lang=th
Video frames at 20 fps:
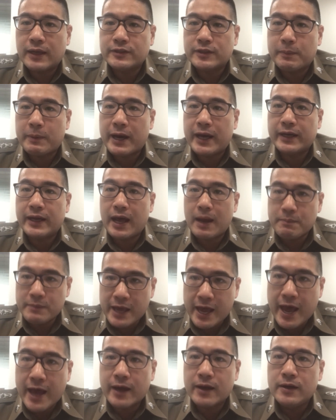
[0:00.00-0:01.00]
สะพานข้าม
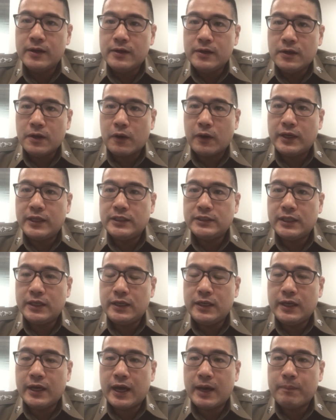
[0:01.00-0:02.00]
แยก กรณีเช่น
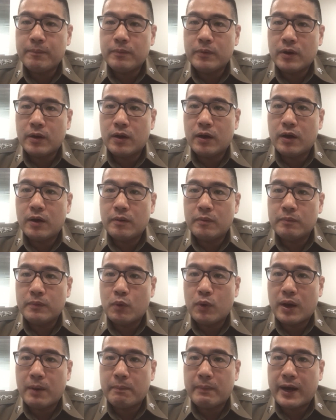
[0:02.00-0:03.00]
นี้ครับก็มี
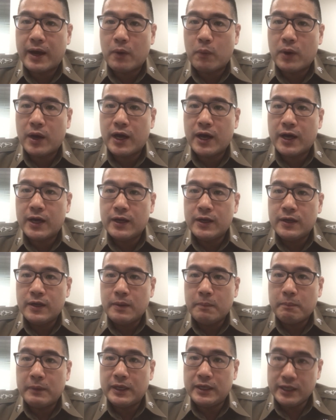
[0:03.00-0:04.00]
ความหมายว่า
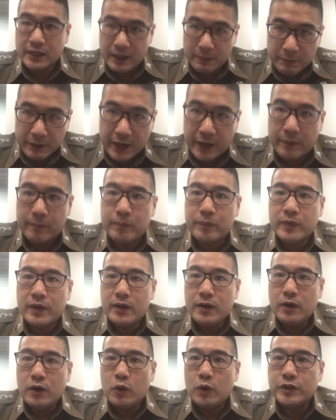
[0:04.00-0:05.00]
เป็นที่ขับขัน
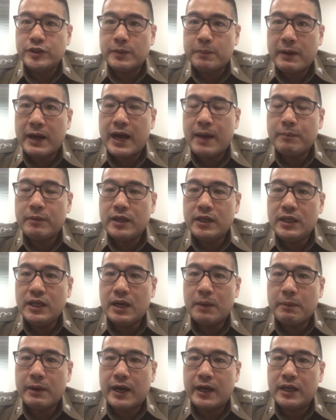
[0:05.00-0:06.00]
โดยสภาพเนี่ยที่
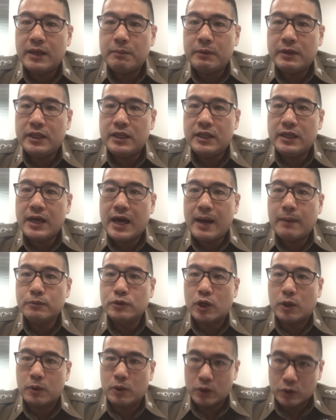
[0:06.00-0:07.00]
ขับขันเนี่ยเป็นที่ห้าม
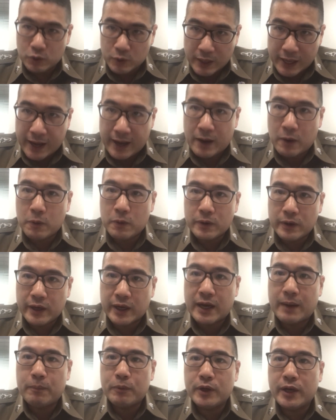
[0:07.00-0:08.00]
จอดรถอยู่แล้วนะ
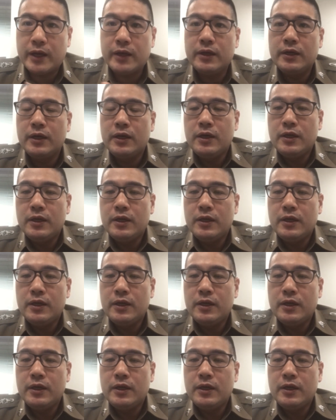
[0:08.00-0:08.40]
ครับเพราะฉะนั้น